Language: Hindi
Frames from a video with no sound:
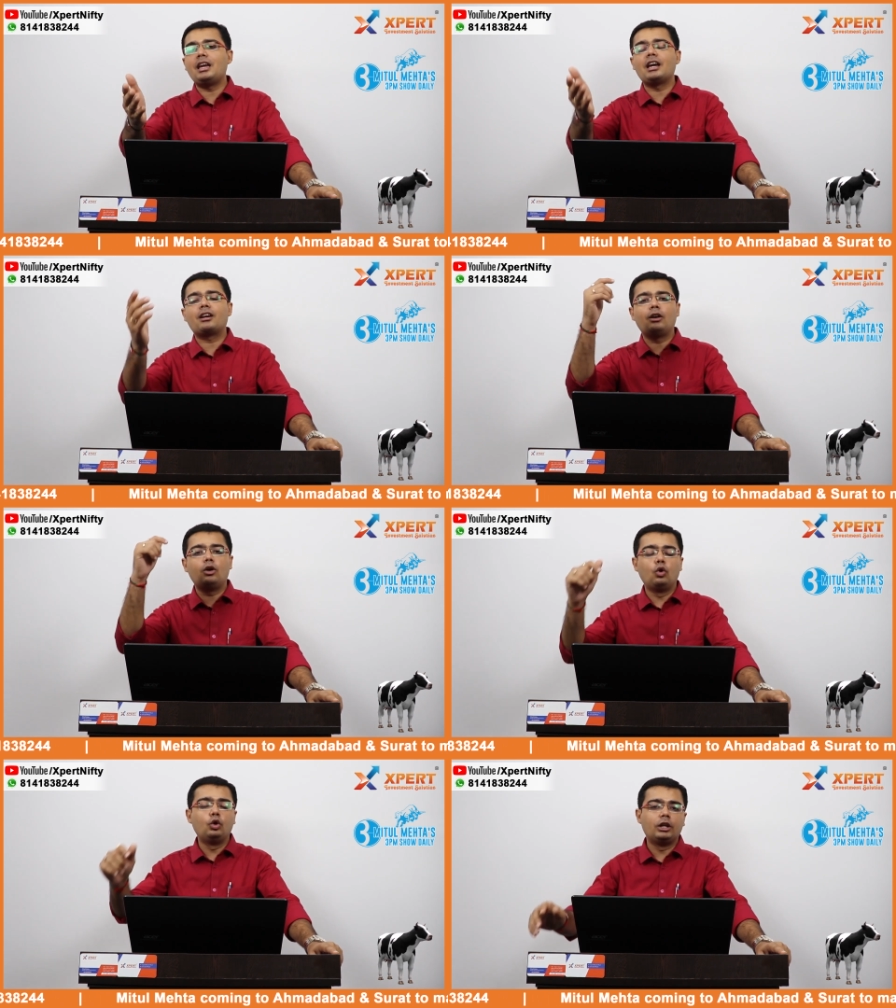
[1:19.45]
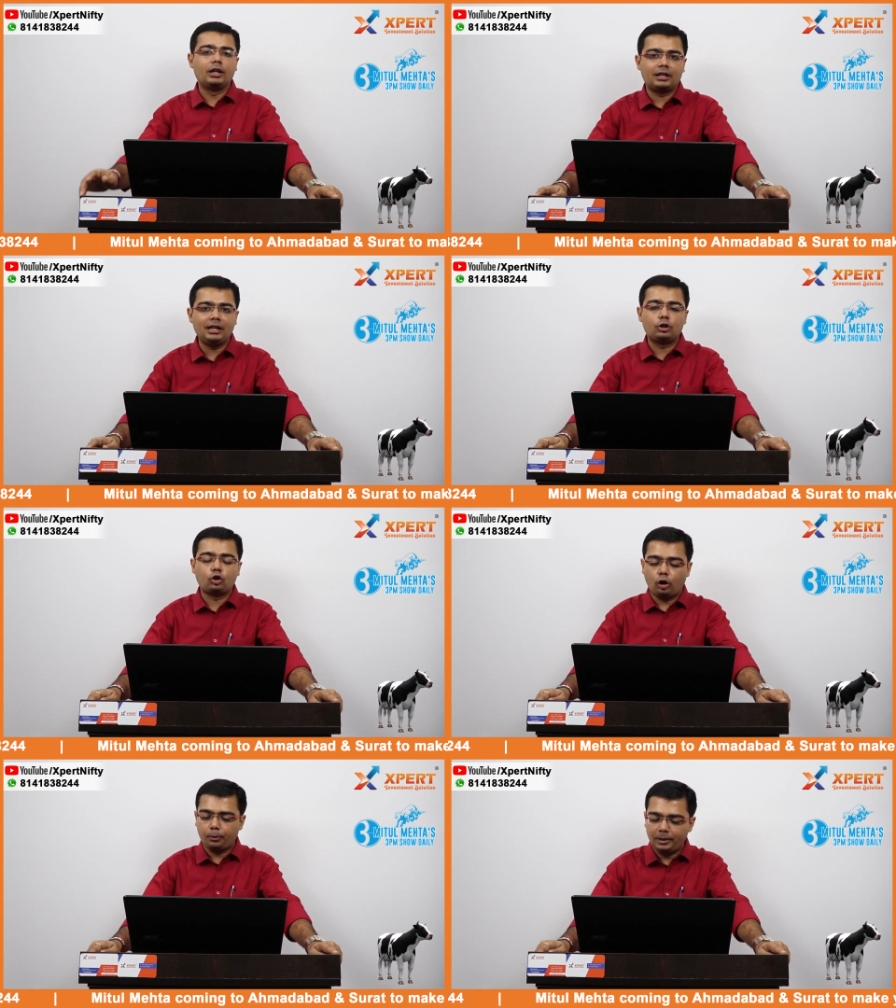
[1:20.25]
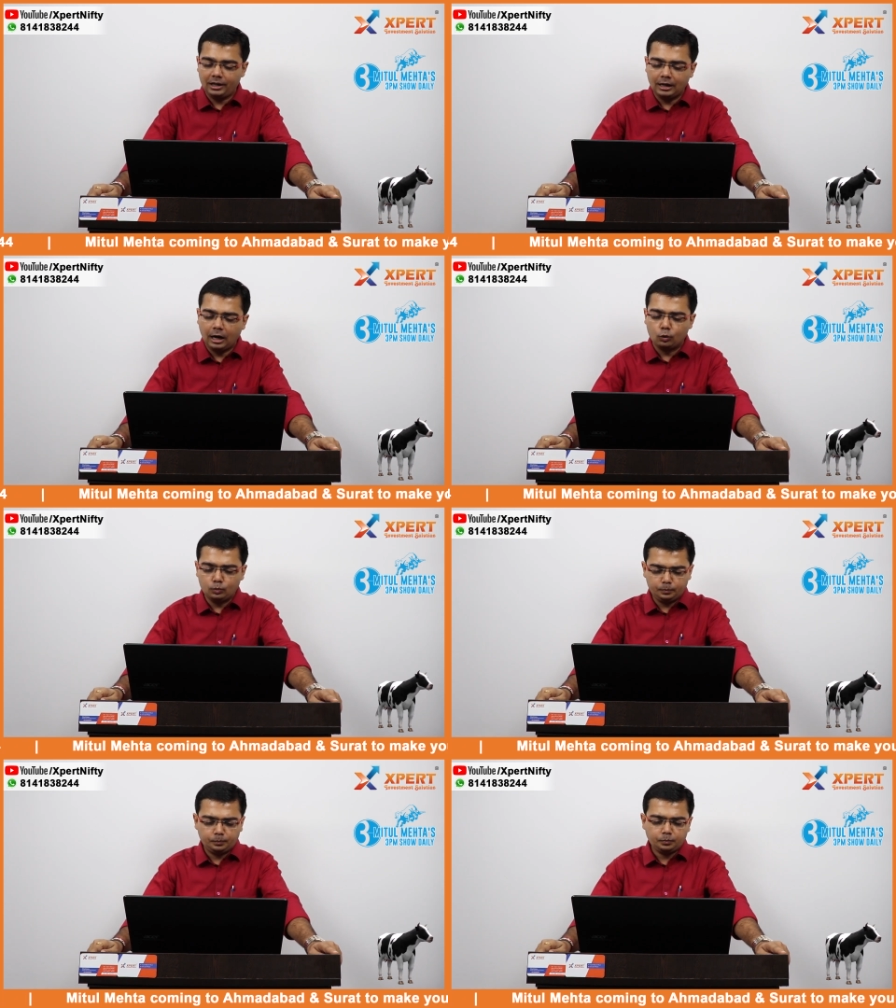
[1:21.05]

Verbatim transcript: एक ओनर के तौर ब्रेन नाउ